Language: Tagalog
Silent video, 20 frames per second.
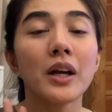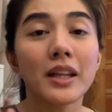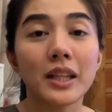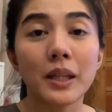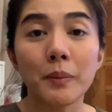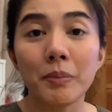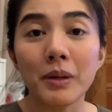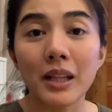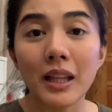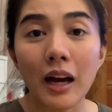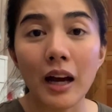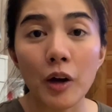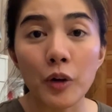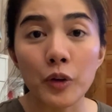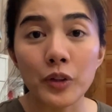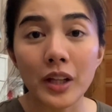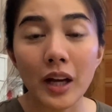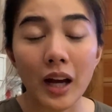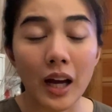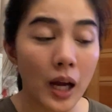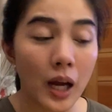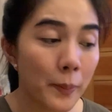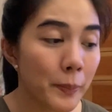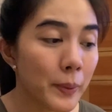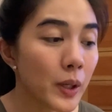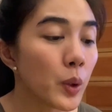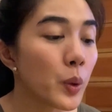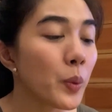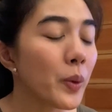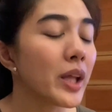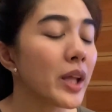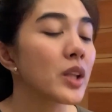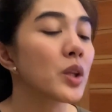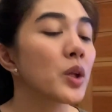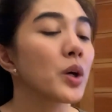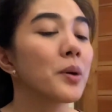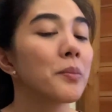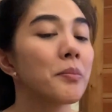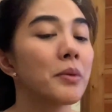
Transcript: hindi pala ako nakakapagkwento.